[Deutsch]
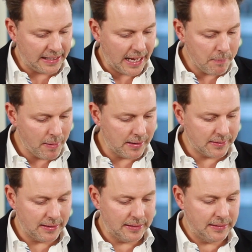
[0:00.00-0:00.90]

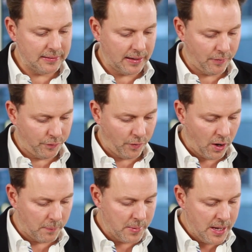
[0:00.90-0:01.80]
jemals in dieser
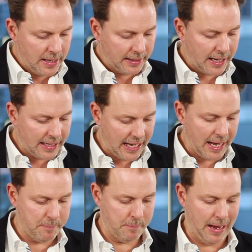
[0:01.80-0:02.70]
Form
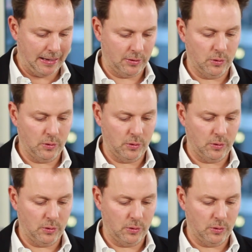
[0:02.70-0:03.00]
gegeben hat.